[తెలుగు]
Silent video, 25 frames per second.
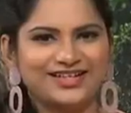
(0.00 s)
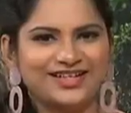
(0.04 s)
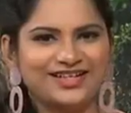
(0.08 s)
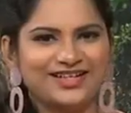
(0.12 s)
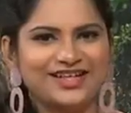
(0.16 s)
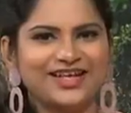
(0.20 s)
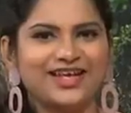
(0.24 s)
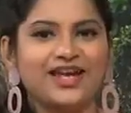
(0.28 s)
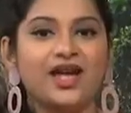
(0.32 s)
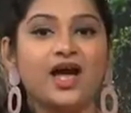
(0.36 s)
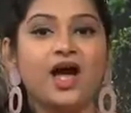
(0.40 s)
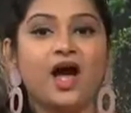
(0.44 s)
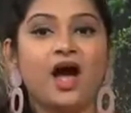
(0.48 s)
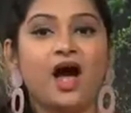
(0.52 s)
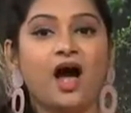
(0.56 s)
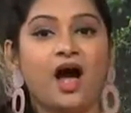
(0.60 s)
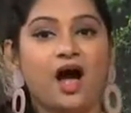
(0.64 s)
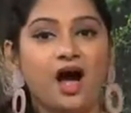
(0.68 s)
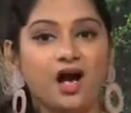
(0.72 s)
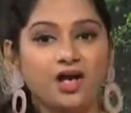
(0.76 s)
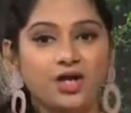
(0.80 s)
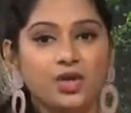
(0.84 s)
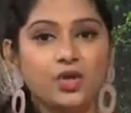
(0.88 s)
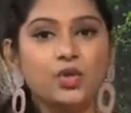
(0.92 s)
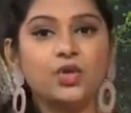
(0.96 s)
అంటే
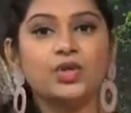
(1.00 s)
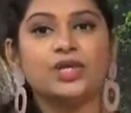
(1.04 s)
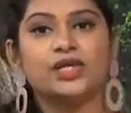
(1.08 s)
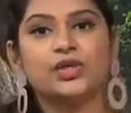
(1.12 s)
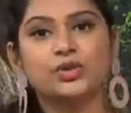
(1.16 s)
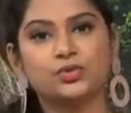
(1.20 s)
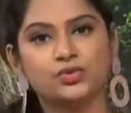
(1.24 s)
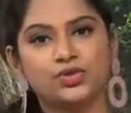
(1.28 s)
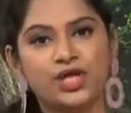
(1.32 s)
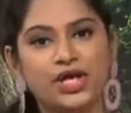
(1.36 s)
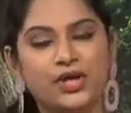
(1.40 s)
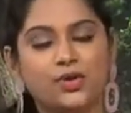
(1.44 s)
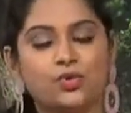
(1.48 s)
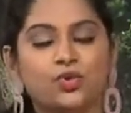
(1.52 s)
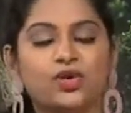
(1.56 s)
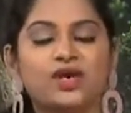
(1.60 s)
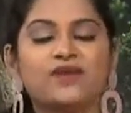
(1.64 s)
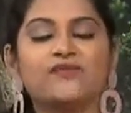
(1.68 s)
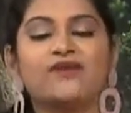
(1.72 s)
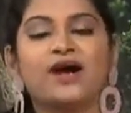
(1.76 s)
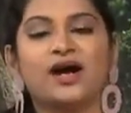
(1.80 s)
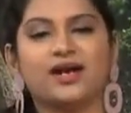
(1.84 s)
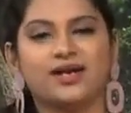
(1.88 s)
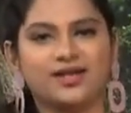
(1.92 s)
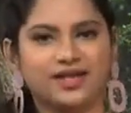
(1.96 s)
ఆకుకూరలు ఎక్కువగా
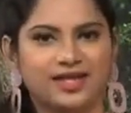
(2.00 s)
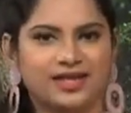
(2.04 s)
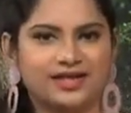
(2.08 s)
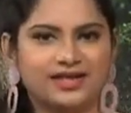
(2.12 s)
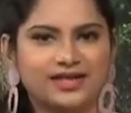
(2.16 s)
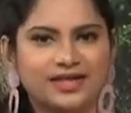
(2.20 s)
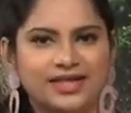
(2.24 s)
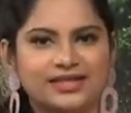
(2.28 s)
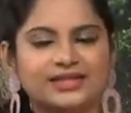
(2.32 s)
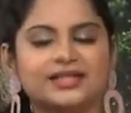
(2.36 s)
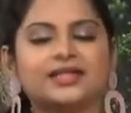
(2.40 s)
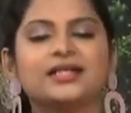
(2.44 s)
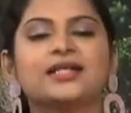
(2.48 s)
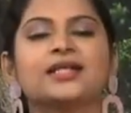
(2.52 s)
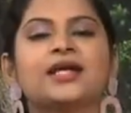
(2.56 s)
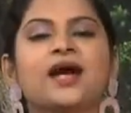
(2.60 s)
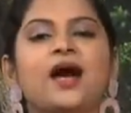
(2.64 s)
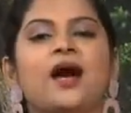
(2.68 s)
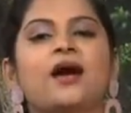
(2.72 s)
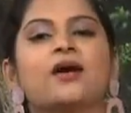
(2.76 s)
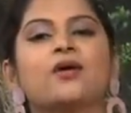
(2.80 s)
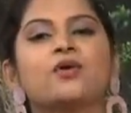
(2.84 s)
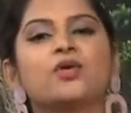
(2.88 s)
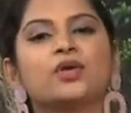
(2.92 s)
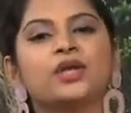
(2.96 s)
వాడడానికి ఎందుకంటే
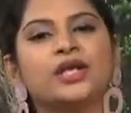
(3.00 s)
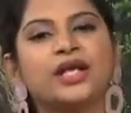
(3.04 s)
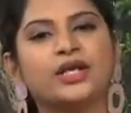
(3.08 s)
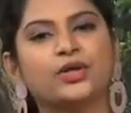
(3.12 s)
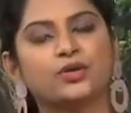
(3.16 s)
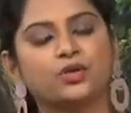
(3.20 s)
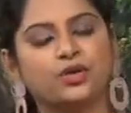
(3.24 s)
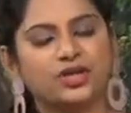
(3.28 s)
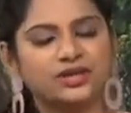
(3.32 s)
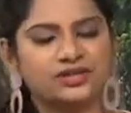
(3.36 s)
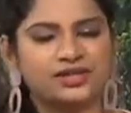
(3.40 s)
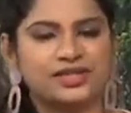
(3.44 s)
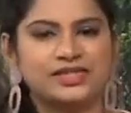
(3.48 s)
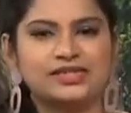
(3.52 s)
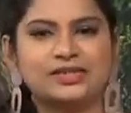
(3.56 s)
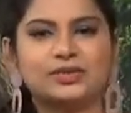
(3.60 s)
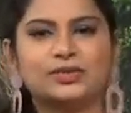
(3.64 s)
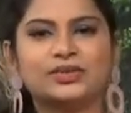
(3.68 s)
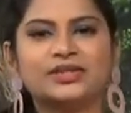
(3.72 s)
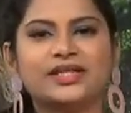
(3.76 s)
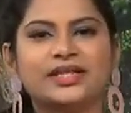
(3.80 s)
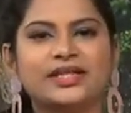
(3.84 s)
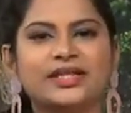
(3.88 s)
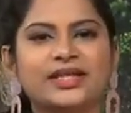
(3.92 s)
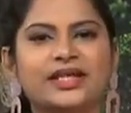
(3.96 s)
ఆకుకూరలు ఎక్కువగా
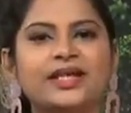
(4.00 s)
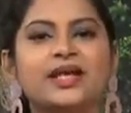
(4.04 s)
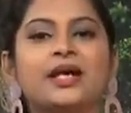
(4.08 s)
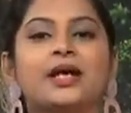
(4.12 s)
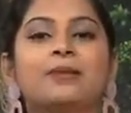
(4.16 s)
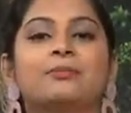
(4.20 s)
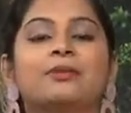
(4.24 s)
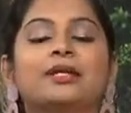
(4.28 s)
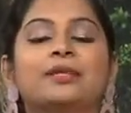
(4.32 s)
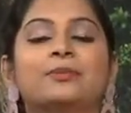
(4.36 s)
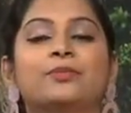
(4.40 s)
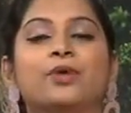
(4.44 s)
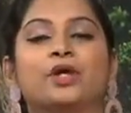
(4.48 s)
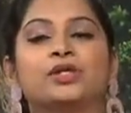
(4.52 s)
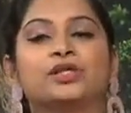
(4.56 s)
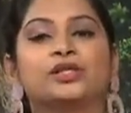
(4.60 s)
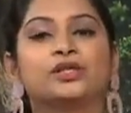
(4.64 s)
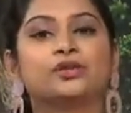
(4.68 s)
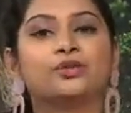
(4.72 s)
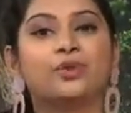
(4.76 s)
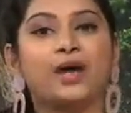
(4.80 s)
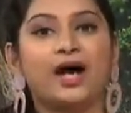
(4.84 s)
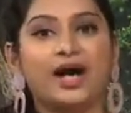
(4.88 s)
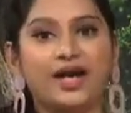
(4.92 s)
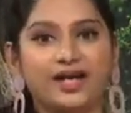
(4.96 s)
తీసుకుంటేనే మన
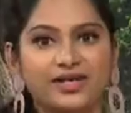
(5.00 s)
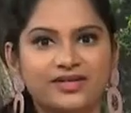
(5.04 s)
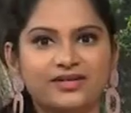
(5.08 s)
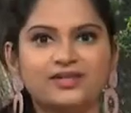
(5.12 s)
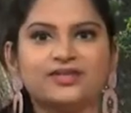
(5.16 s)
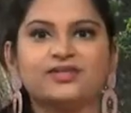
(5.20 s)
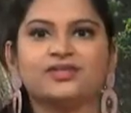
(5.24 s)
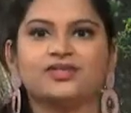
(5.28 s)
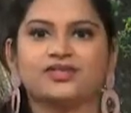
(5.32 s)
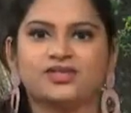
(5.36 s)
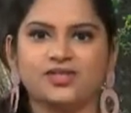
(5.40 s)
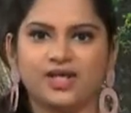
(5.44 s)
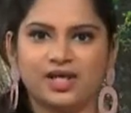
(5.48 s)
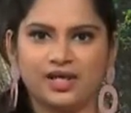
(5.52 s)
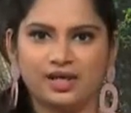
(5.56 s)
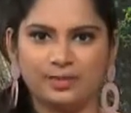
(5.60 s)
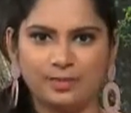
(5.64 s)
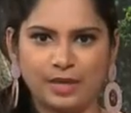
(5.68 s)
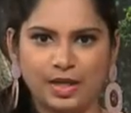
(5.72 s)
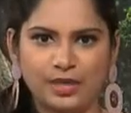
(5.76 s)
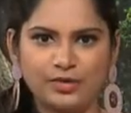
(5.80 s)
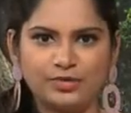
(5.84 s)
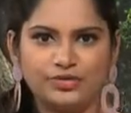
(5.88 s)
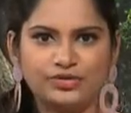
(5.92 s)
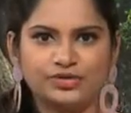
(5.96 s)
బాడీలో ఐరన్ చాలా
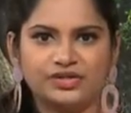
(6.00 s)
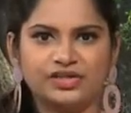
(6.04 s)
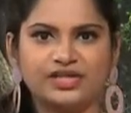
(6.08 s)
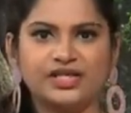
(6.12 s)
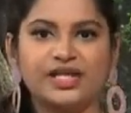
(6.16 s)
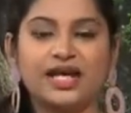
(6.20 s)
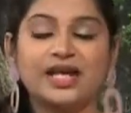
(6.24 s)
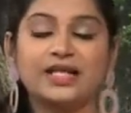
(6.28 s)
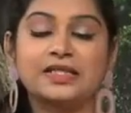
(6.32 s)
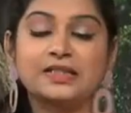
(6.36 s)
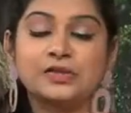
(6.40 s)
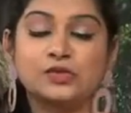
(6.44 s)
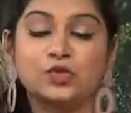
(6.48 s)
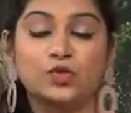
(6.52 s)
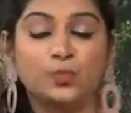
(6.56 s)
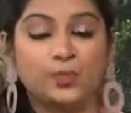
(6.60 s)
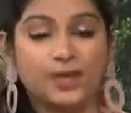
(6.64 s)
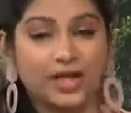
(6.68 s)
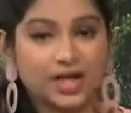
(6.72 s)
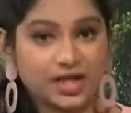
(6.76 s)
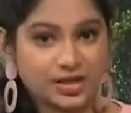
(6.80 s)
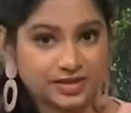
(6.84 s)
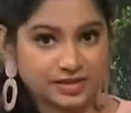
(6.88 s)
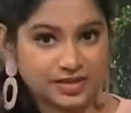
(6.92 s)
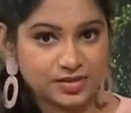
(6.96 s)
బాగుంటుంది అండ్ సూప్
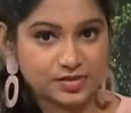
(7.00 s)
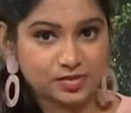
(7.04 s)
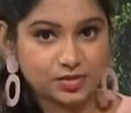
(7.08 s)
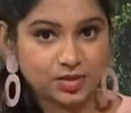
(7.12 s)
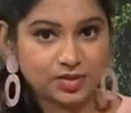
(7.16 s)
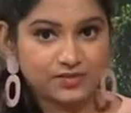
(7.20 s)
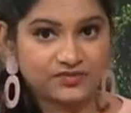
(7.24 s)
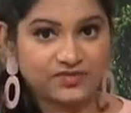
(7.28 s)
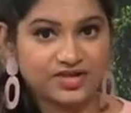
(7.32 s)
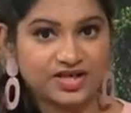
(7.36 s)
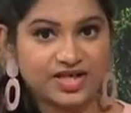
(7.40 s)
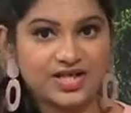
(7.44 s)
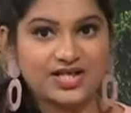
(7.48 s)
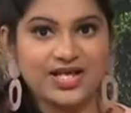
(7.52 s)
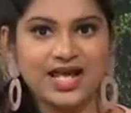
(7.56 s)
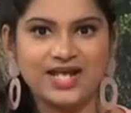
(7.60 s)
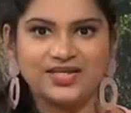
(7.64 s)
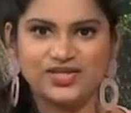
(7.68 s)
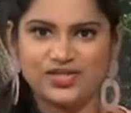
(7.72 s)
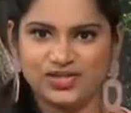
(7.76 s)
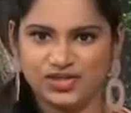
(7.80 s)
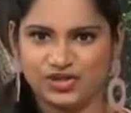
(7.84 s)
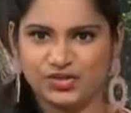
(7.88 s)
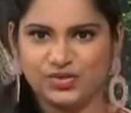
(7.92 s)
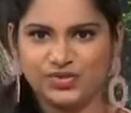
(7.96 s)
లాగా తీసుకోవడం వల్ల
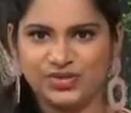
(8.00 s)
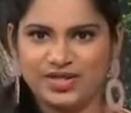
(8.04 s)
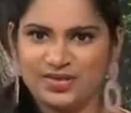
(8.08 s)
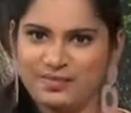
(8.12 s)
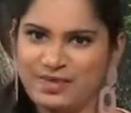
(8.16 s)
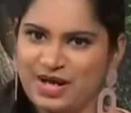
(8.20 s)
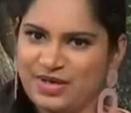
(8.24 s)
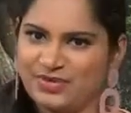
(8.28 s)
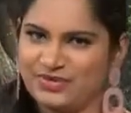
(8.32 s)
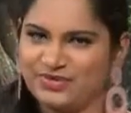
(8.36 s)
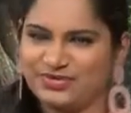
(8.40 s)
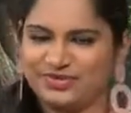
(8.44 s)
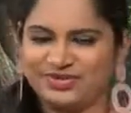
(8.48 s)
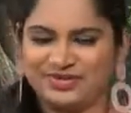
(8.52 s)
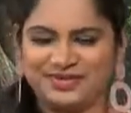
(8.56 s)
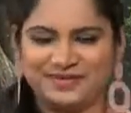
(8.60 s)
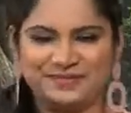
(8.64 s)
డైజెషన్ కూడా బాగుంటుంది